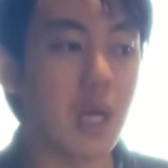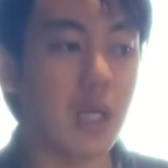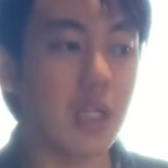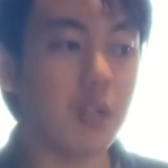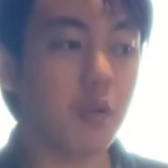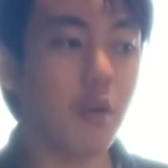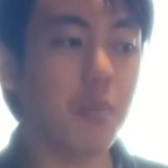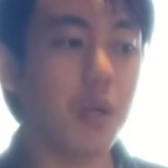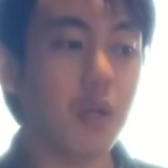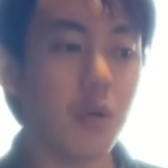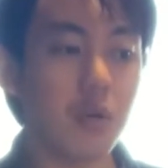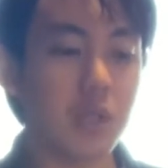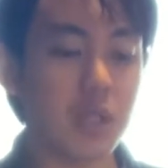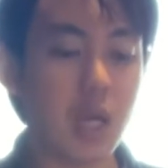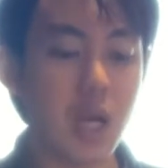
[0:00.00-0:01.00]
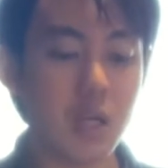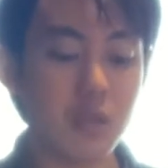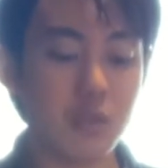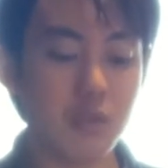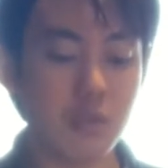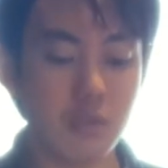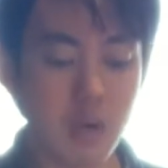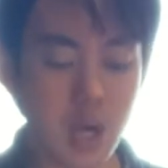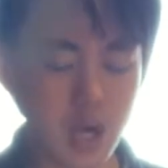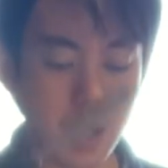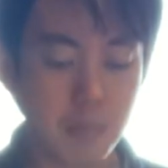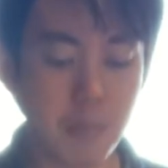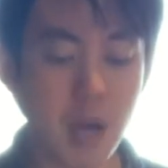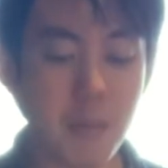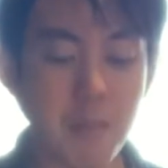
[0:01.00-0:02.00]
1個目のサークル
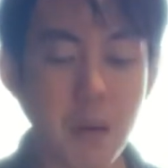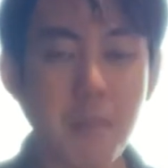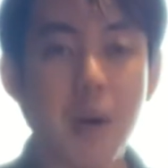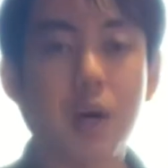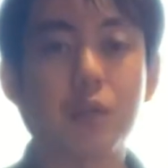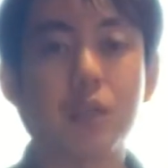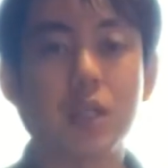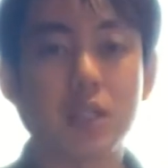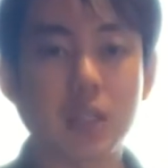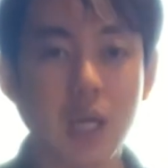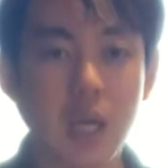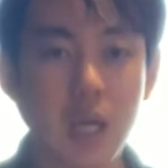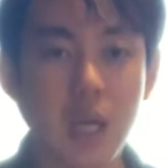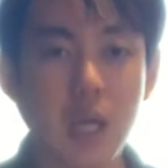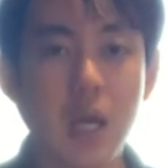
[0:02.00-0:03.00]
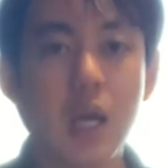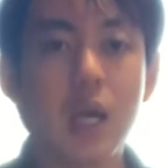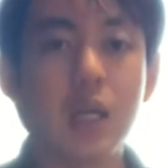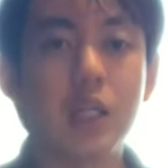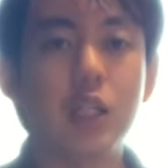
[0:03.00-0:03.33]
はまんま丸です。